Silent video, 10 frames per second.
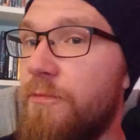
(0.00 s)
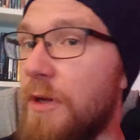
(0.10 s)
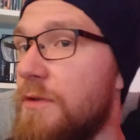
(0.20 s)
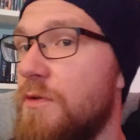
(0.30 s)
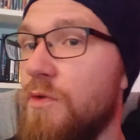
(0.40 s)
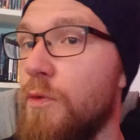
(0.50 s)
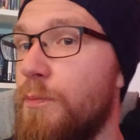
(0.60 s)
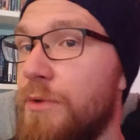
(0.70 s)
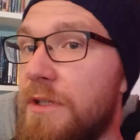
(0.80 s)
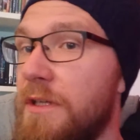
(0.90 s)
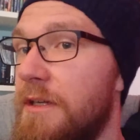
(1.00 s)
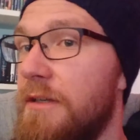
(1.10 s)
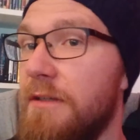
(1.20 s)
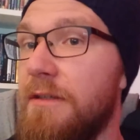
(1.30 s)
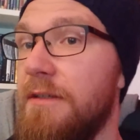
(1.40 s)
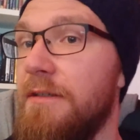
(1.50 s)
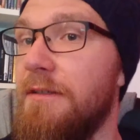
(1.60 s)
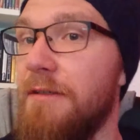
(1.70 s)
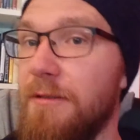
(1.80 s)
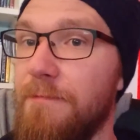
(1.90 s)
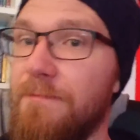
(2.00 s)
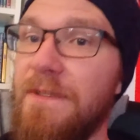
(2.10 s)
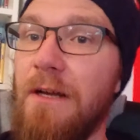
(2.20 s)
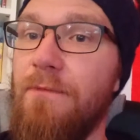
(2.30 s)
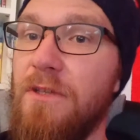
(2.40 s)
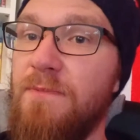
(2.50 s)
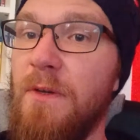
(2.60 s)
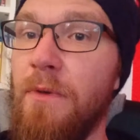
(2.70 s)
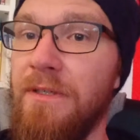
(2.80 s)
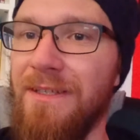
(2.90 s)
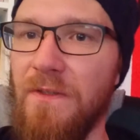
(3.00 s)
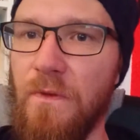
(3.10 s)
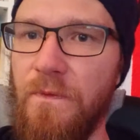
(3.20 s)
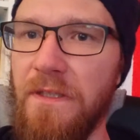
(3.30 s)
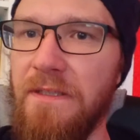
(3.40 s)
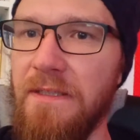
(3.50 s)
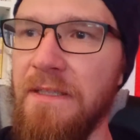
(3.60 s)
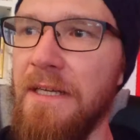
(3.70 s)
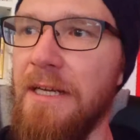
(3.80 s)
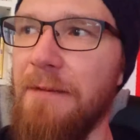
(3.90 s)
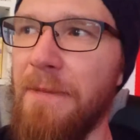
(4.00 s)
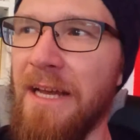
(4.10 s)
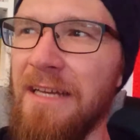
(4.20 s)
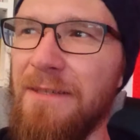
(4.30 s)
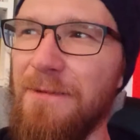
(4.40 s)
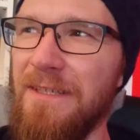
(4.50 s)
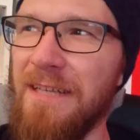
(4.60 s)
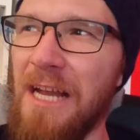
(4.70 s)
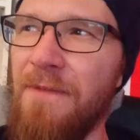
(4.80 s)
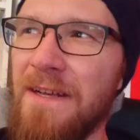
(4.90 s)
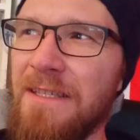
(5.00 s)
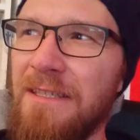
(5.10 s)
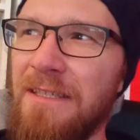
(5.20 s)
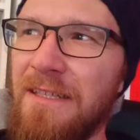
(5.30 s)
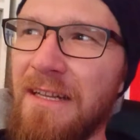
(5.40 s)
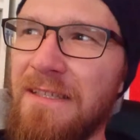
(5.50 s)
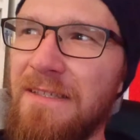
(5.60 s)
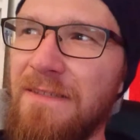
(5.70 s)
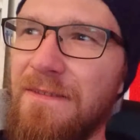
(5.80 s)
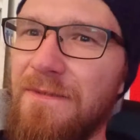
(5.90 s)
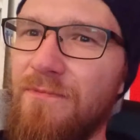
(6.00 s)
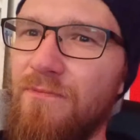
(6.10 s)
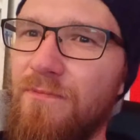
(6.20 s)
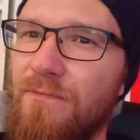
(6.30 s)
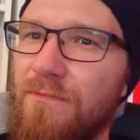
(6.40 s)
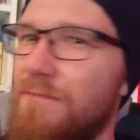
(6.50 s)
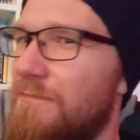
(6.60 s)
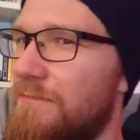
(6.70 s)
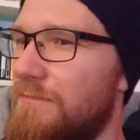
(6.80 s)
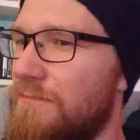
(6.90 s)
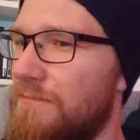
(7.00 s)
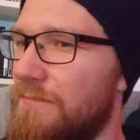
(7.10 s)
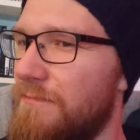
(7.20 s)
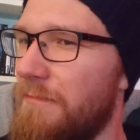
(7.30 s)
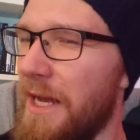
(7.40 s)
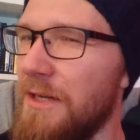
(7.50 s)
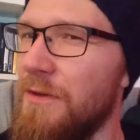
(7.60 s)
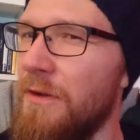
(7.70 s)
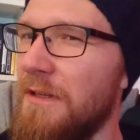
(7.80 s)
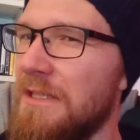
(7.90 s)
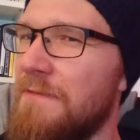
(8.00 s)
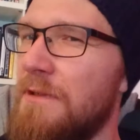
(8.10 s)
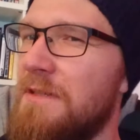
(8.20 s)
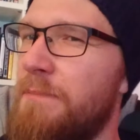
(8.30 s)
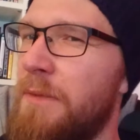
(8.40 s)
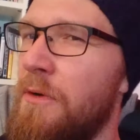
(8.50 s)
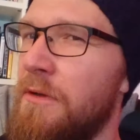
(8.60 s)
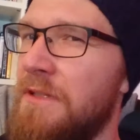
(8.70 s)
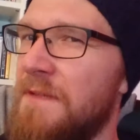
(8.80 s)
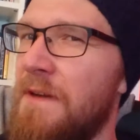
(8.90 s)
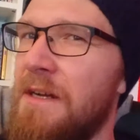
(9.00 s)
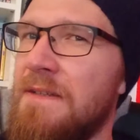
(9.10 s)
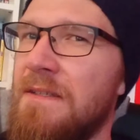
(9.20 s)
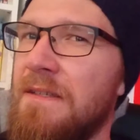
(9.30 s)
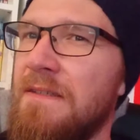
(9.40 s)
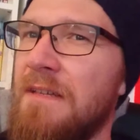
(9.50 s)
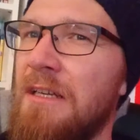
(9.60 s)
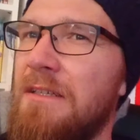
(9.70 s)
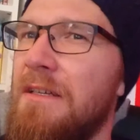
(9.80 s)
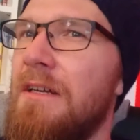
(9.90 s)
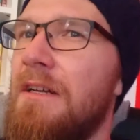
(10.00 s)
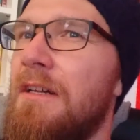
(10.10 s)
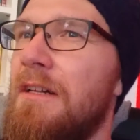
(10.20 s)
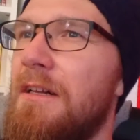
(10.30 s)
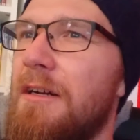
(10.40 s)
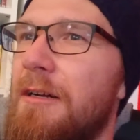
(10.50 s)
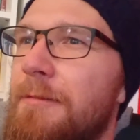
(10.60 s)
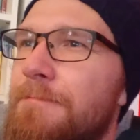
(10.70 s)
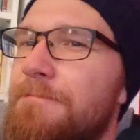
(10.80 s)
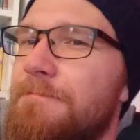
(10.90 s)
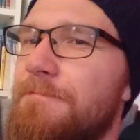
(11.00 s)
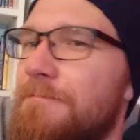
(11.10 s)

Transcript: vielleicht subtile ähm, Sachen von Spielberg drin zu finden. Man hat teilweise nicht ganz merken können, dass es von Spielberg ist. Das war ganz interessant. Ähm,